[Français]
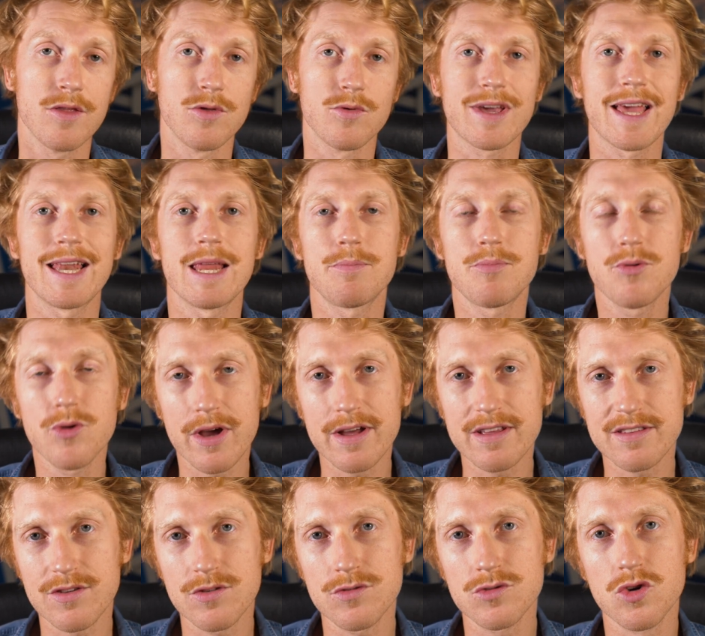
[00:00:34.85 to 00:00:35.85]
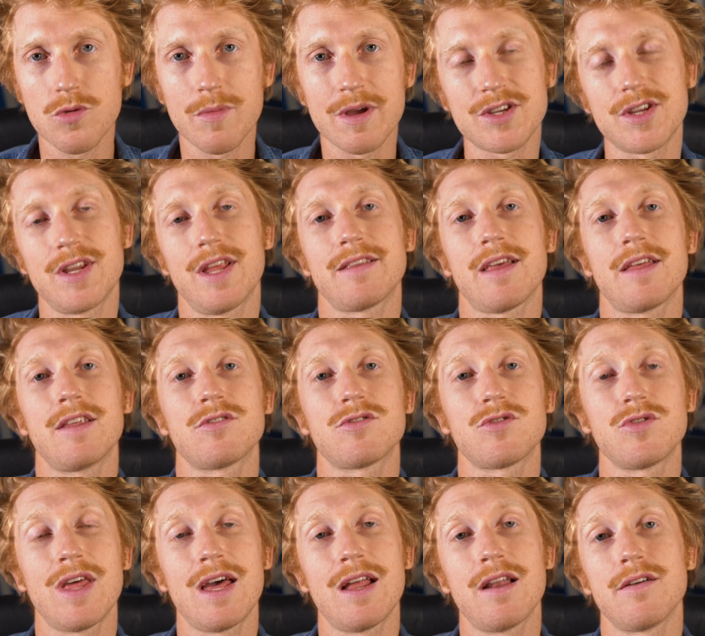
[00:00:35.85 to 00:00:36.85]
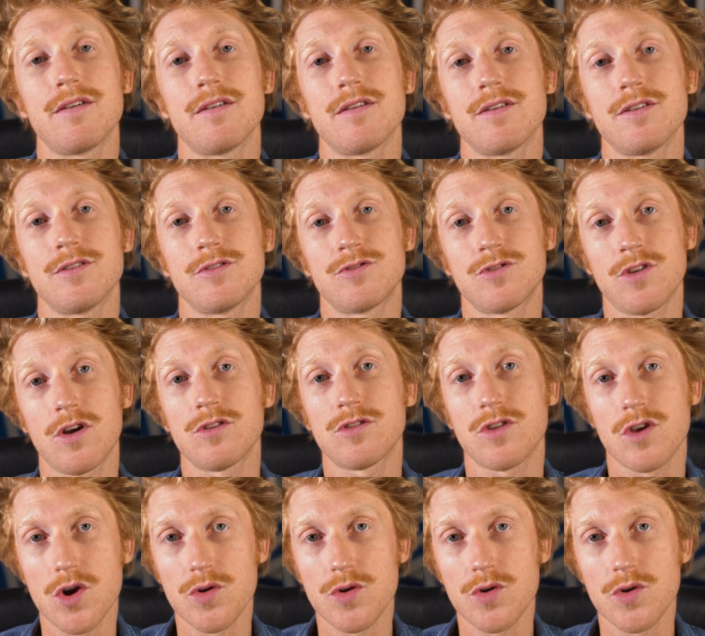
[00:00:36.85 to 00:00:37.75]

Donc elle est plus récente que ma chaîne internationale euh, Tolt